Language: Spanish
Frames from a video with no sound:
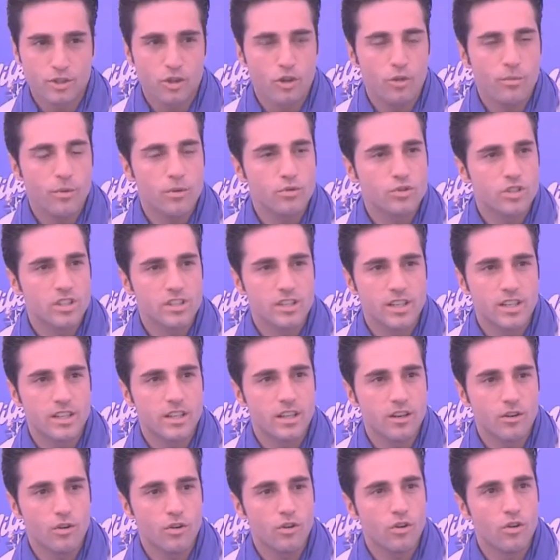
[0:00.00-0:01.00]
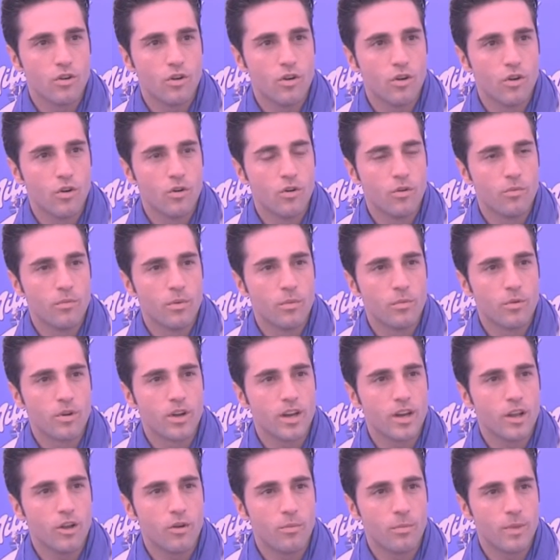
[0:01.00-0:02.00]
todo me gusta ser tierno con mi
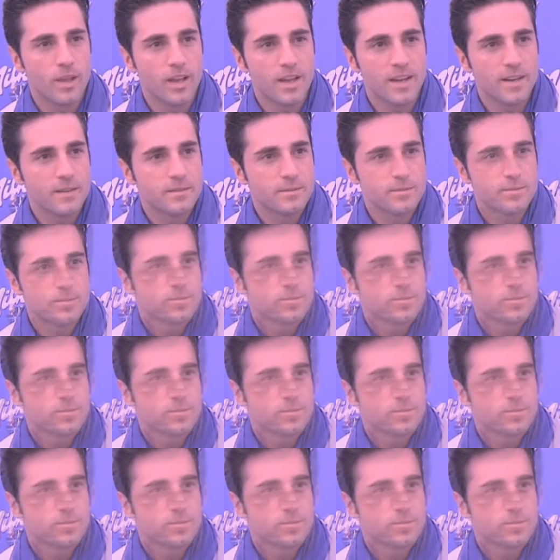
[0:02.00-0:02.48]
mujer y con mi hija.